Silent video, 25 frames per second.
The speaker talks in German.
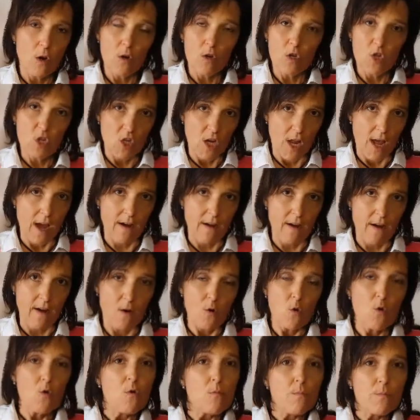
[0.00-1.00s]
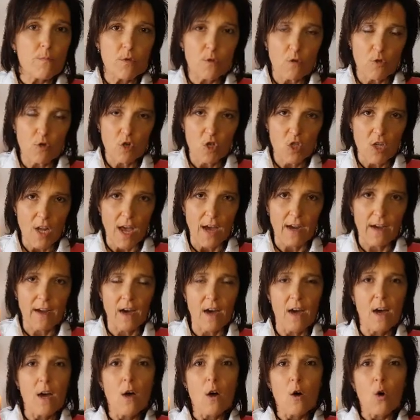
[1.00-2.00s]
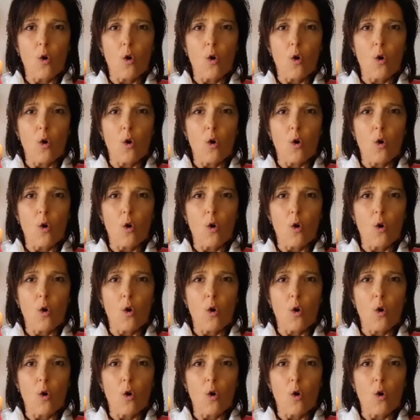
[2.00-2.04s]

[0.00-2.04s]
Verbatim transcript: stärker, umso stärker,